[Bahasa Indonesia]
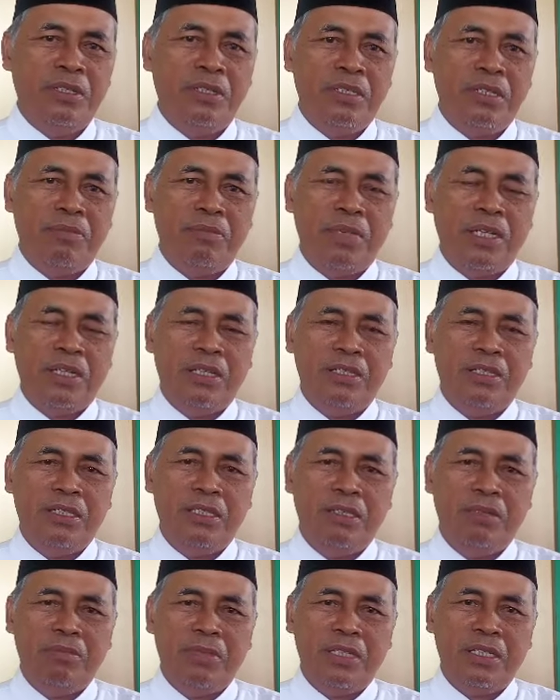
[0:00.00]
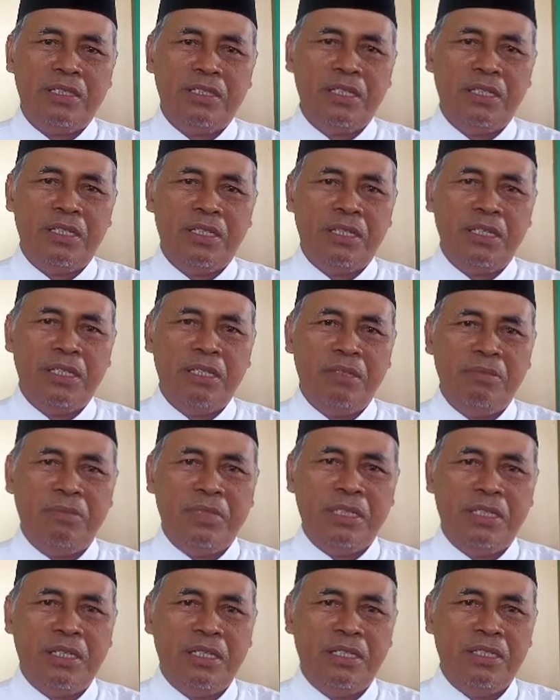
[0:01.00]
sama haji melaksanakan
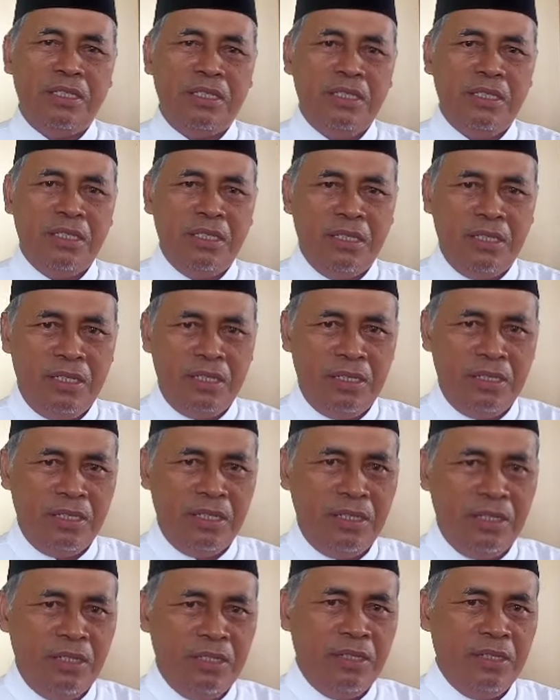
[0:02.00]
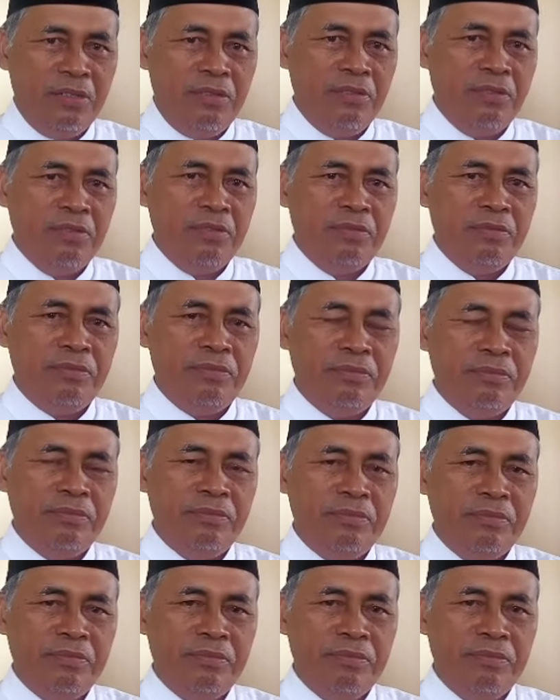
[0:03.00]
ibadah haji. Hmm. Itu